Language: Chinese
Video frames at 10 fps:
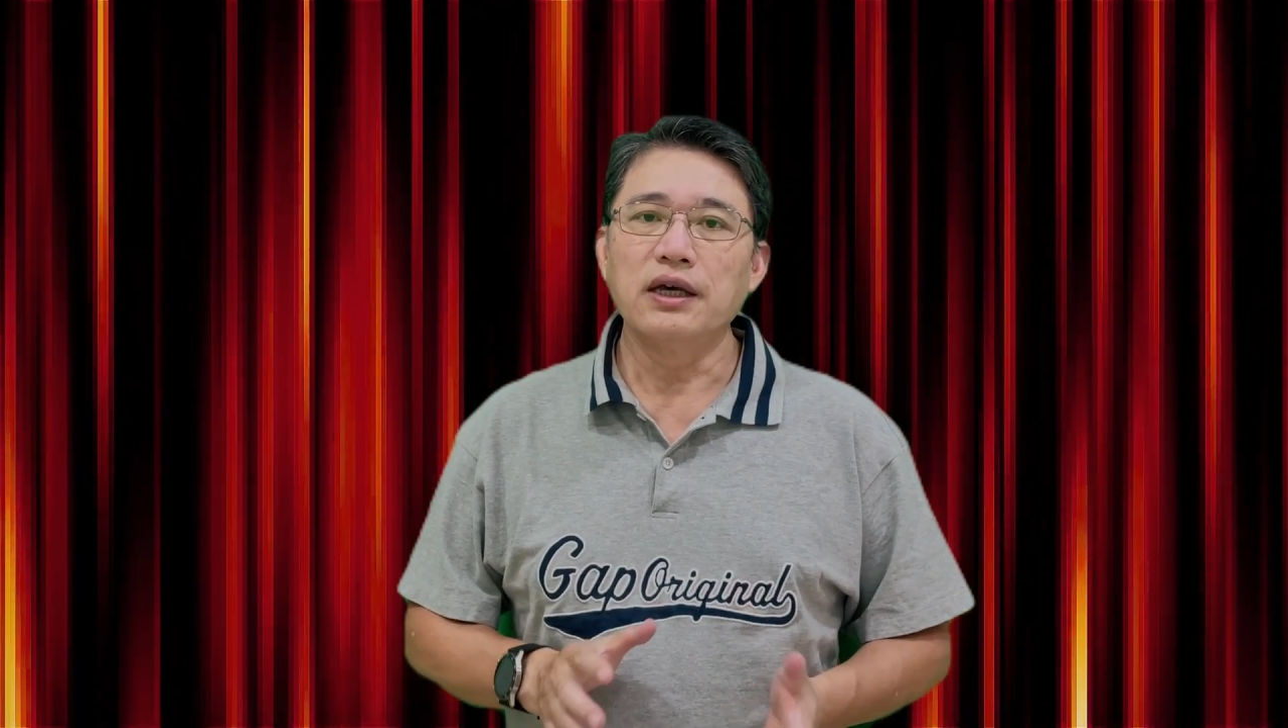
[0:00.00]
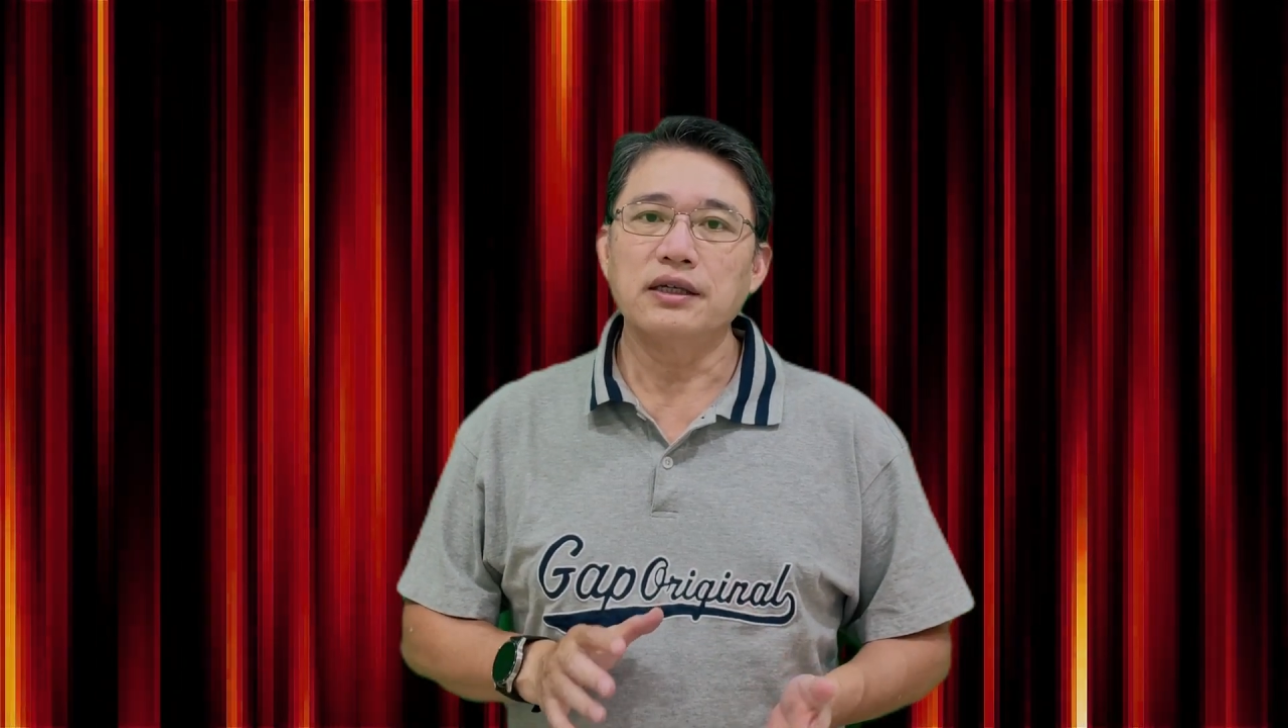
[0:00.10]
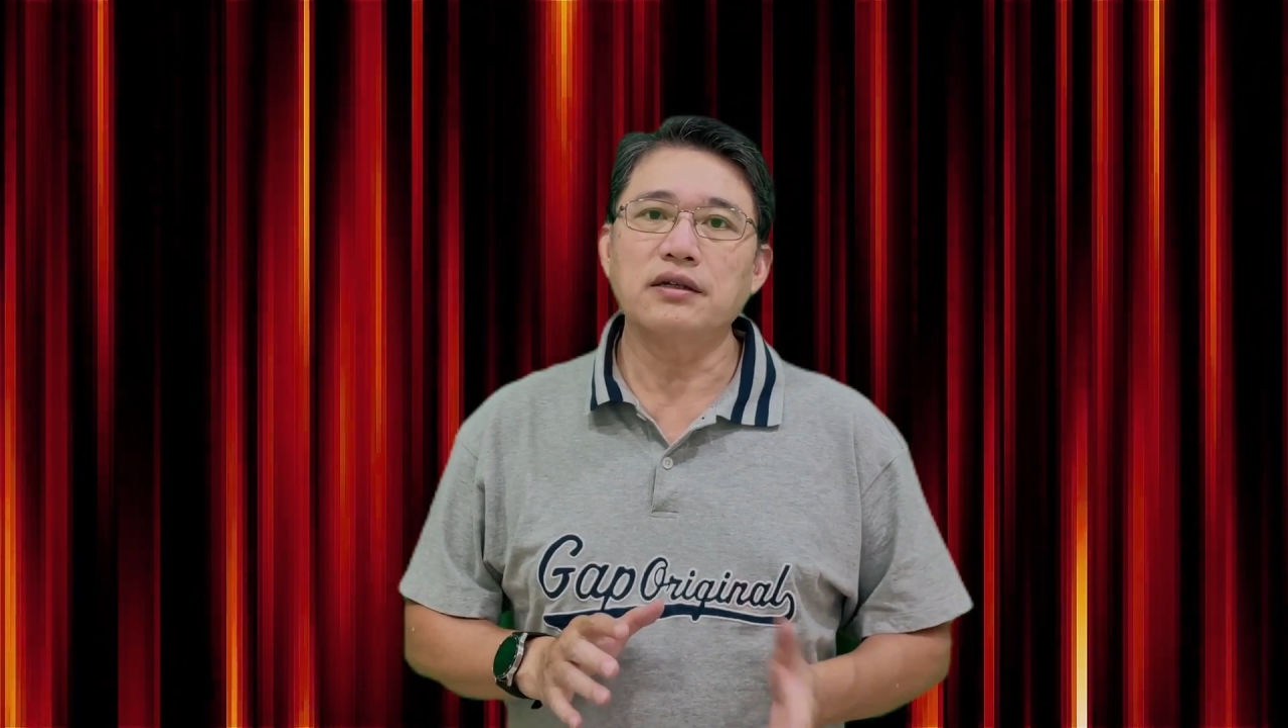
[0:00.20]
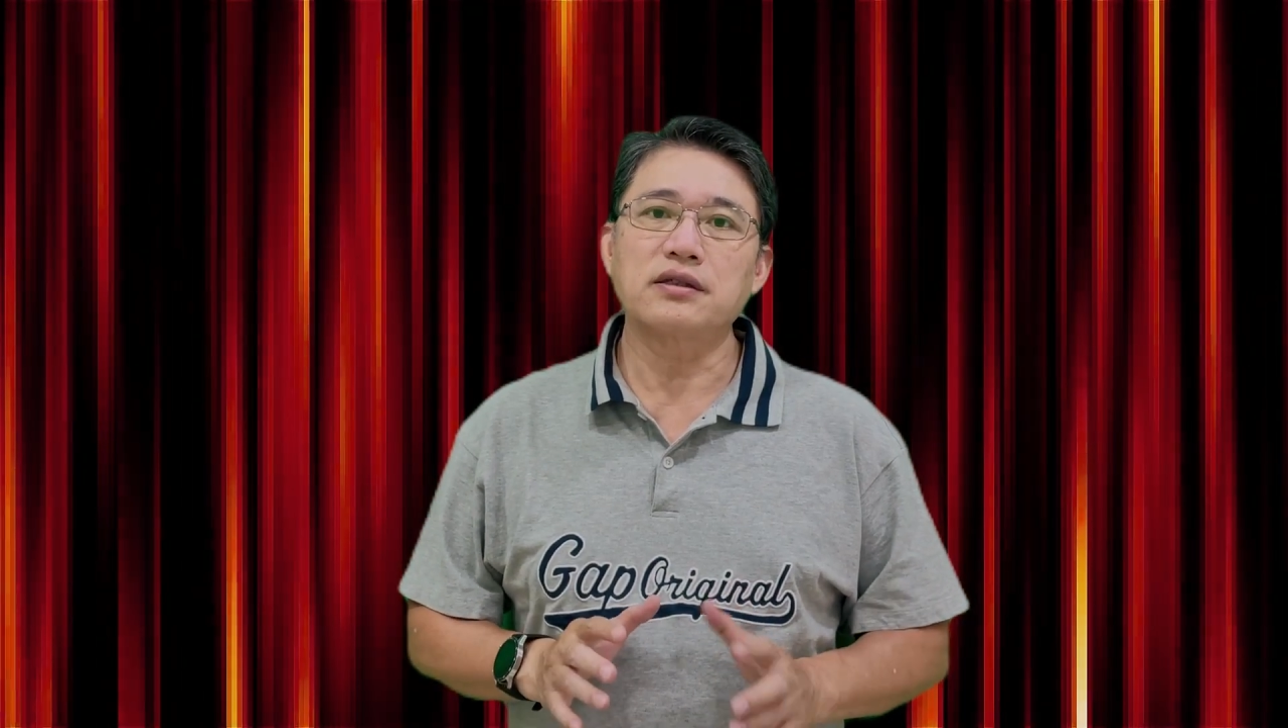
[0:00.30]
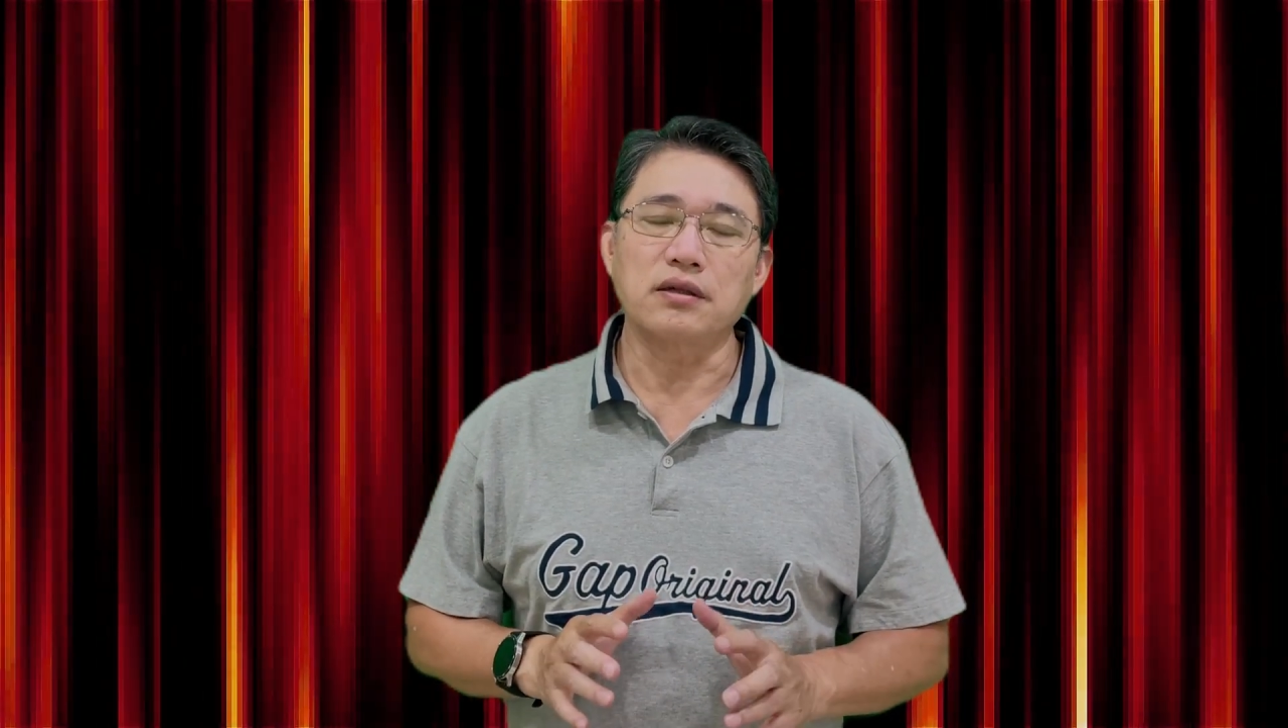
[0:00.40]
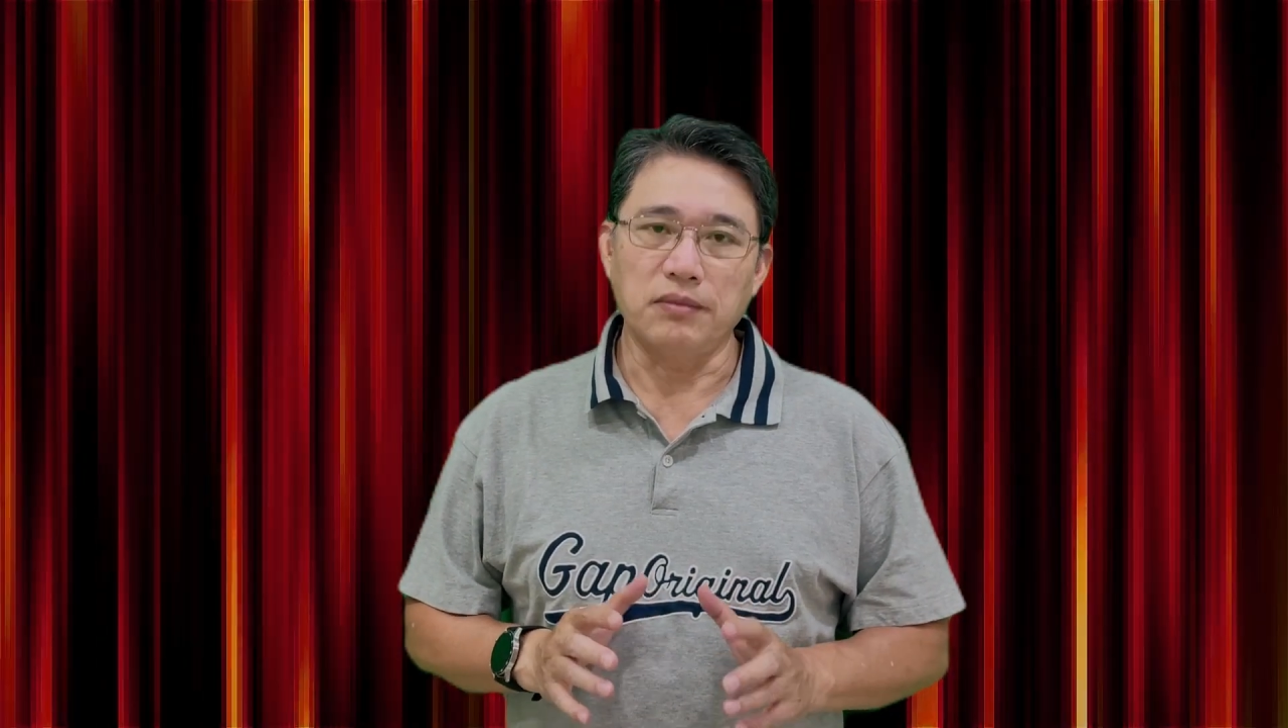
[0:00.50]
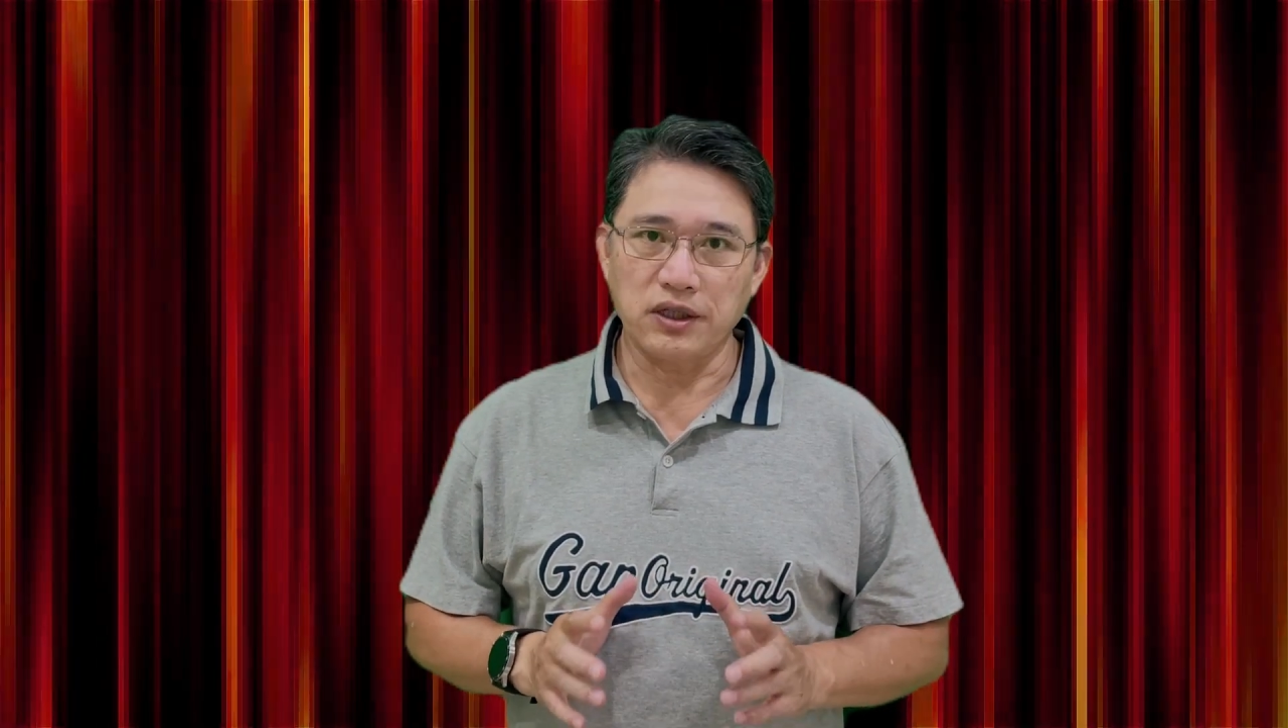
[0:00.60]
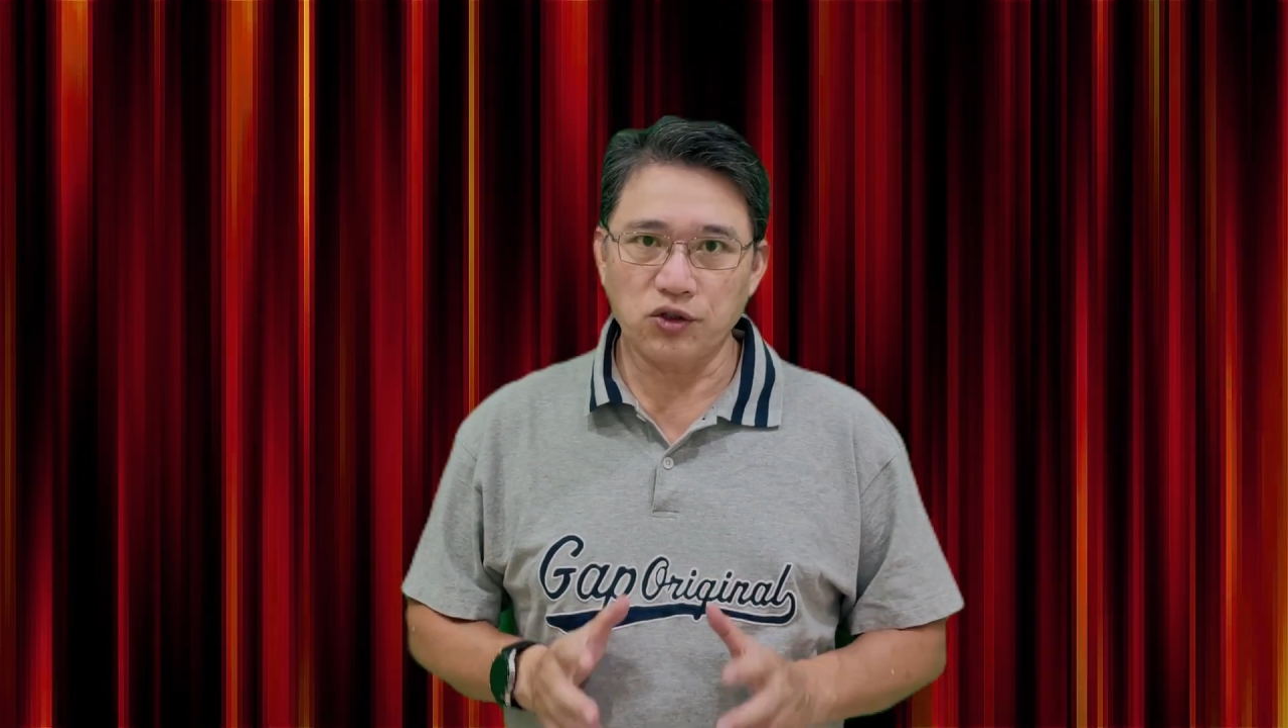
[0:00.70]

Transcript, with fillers: 要怎么